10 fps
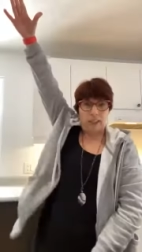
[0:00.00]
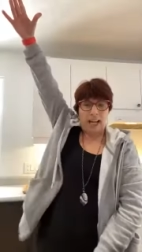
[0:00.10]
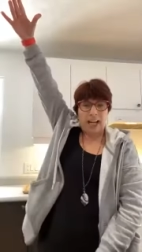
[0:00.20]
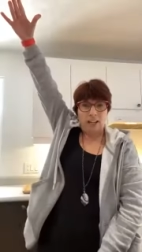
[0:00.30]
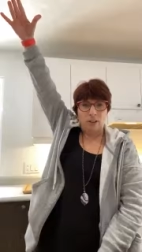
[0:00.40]

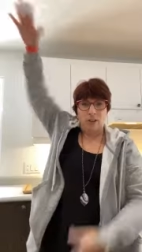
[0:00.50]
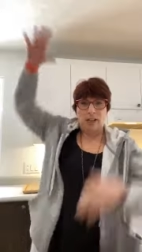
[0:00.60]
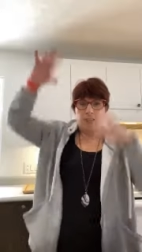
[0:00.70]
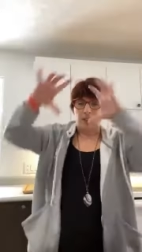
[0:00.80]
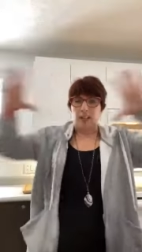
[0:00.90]
grand,
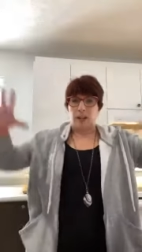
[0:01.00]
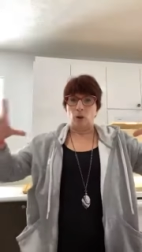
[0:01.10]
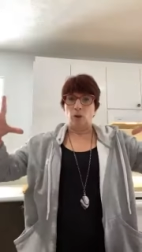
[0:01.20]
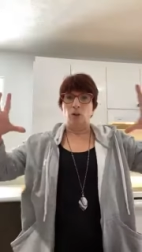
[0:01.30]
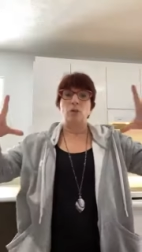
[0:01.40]
là, avec la
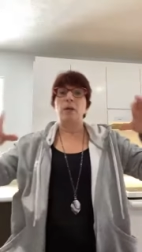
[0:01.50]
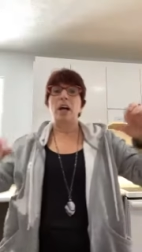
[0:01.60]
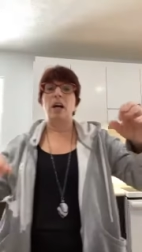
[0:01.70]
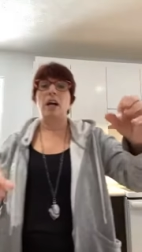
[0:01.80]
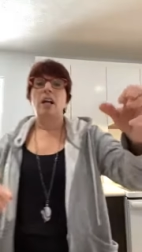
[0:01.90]
grosse
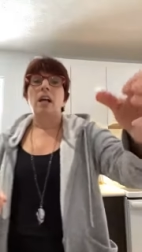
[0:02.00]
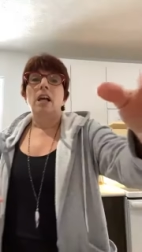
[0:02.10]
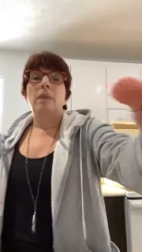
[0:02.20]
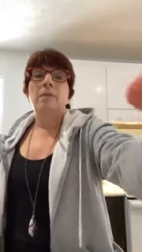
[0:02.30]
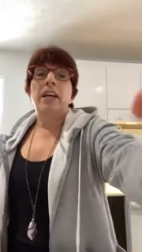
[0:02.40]
lumière.
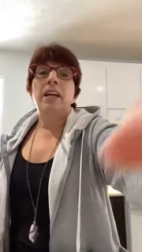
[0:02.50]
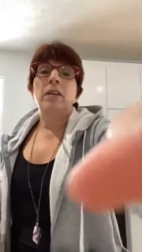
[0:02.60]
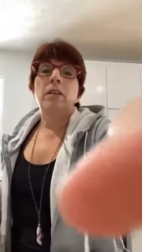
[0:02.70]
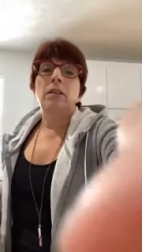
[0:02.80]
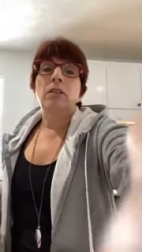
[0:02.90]

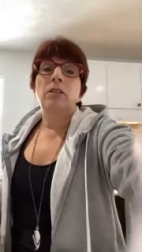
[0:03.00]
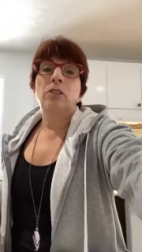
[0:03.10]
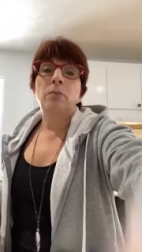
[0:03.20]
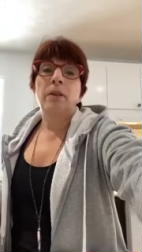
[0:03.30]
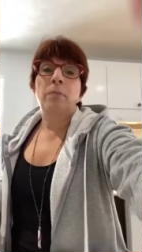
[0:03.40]
Mais euh,
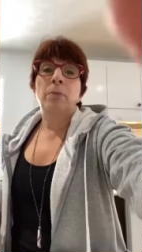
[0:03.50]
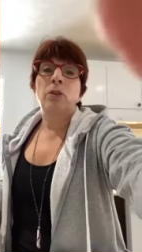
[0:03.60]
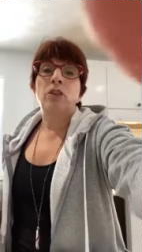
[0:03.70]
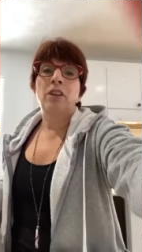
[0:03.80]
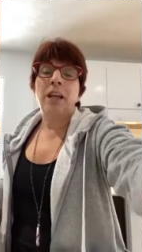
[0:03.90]
je mets
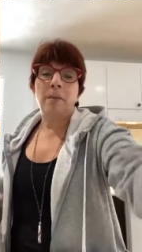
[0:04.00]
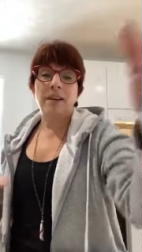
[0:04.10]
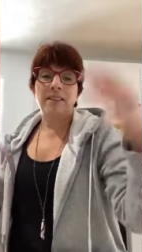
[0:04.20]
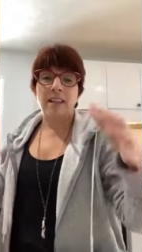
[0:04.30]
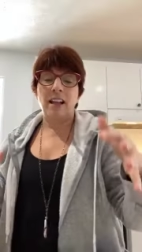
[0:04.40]
plus ça dans
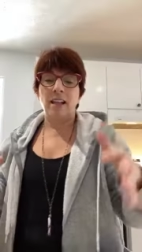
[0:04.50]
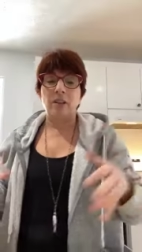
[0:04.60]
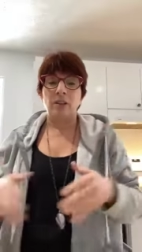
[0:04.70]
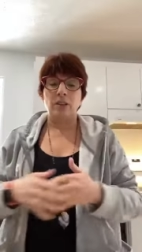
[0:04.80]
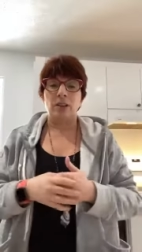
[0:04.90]
ma
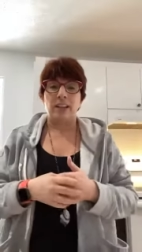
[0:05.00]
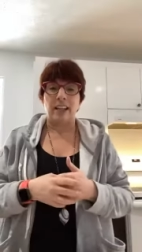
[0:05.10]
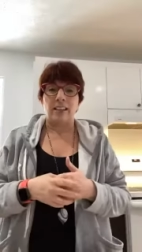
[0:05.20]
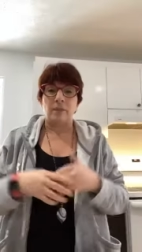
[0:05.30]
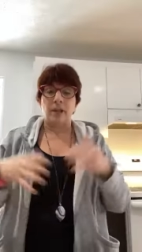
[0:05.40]
salle euh, de
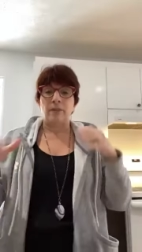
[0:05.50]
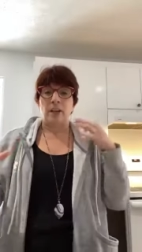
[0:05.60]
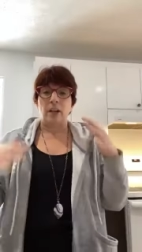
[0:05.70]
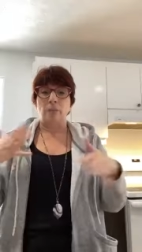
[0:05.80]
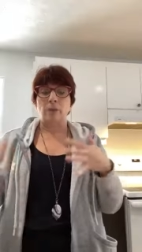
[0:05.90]
traitement.
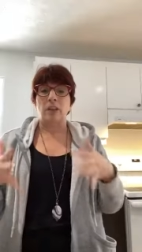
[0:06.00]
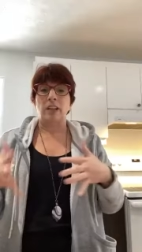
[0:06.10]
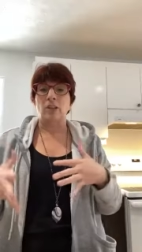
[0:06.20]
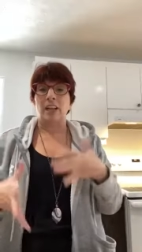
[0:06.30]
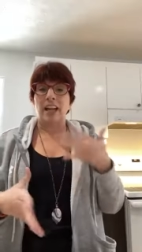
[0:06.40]
Fait comme ça,
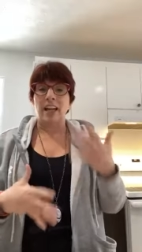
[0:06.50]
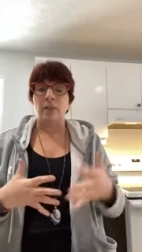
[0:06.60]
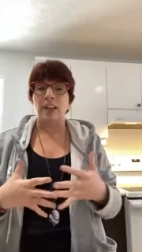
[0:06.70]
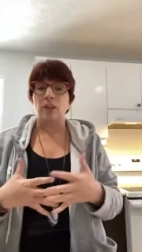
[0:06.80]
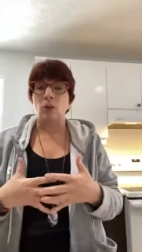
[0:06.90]
quand je fais de la
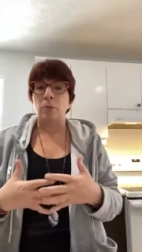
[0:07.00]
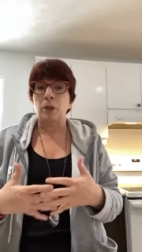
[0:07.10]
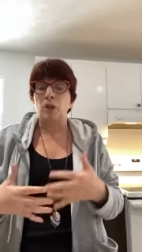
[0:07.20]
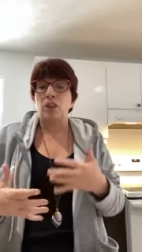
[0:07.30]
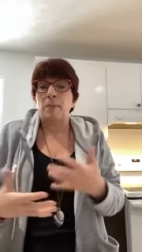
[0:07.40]
réflexo,
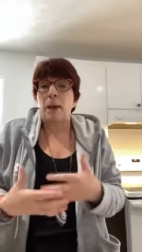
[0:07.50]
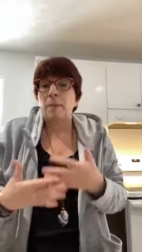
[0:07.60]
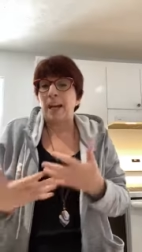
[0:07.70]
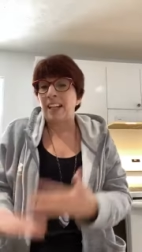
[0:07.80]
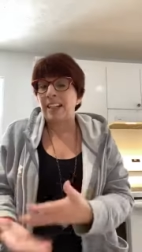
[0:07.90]
puis que
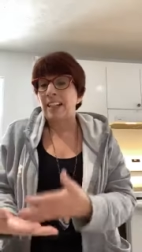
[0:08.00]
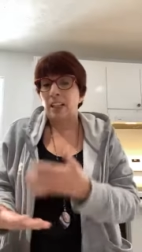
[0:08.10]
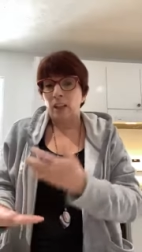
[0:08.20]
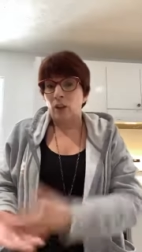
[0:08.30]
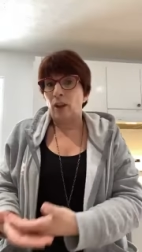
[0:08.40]
j'aimerais parler
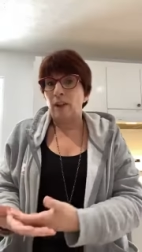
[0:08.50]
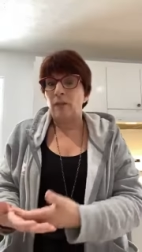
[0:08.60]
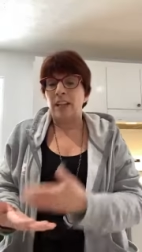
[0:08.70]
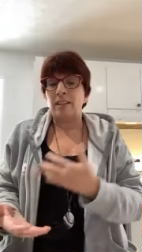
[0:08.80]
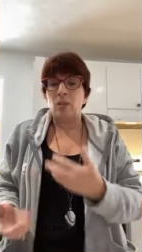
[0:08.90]
de
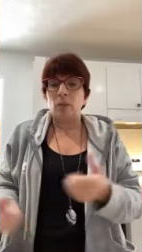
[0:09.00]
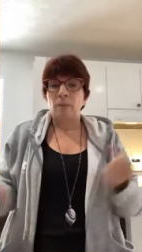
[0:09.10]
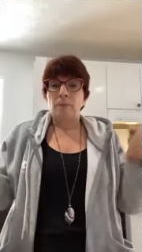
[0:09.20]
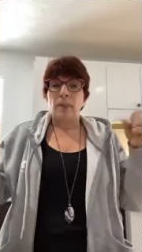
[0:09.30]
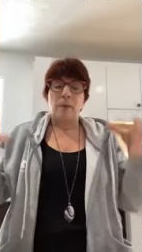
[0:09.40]
réflexo,